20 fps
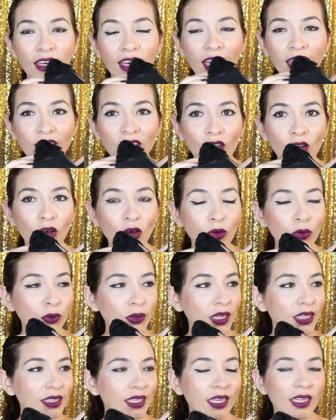que son
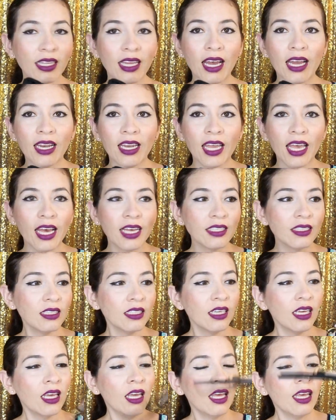unas sandalias
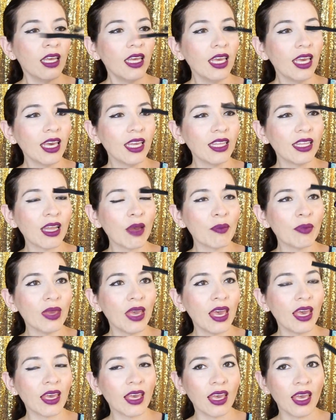y que
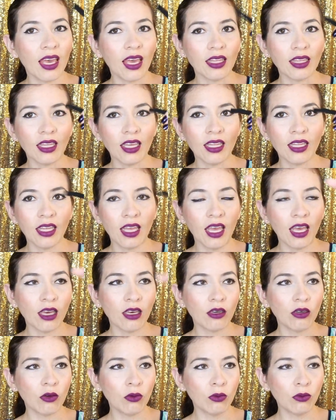también eh,
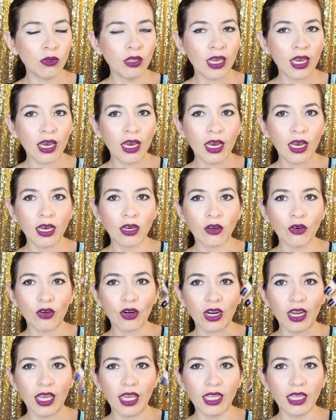tienen una
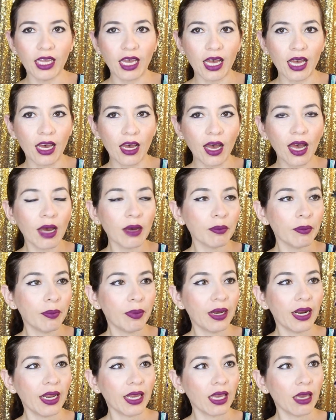correita
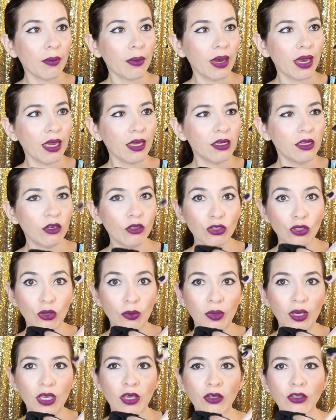para que va en los
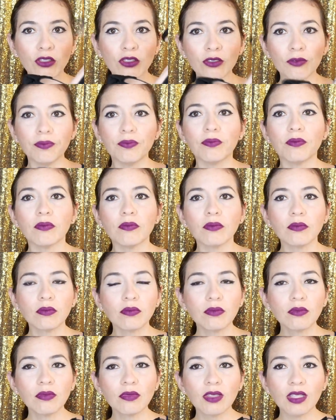tobillos.
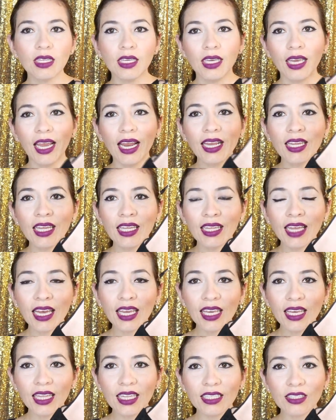El
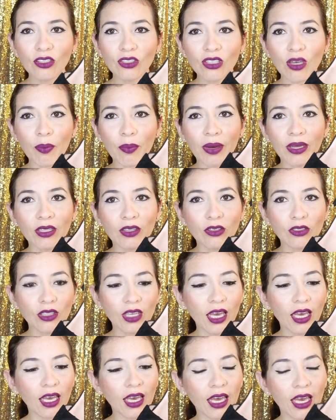detalle de estos zapatos
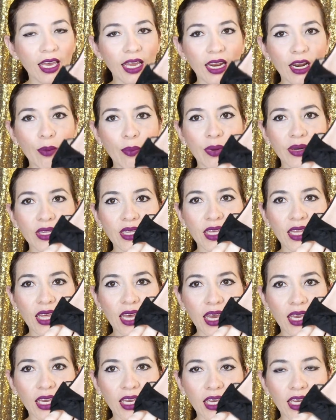es que en la parte
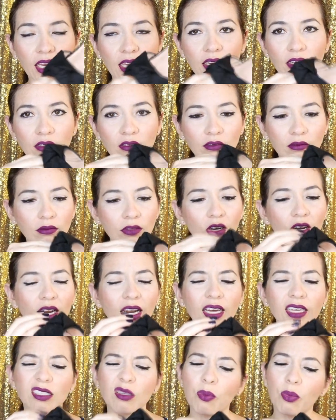de aquí,
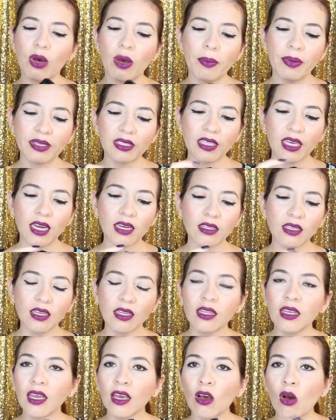ojalá que se pueda apreciar,
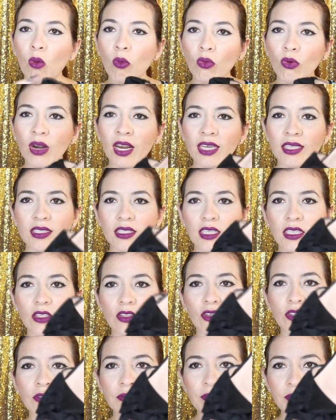tienen como un
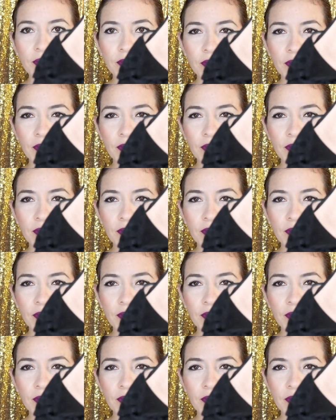lacito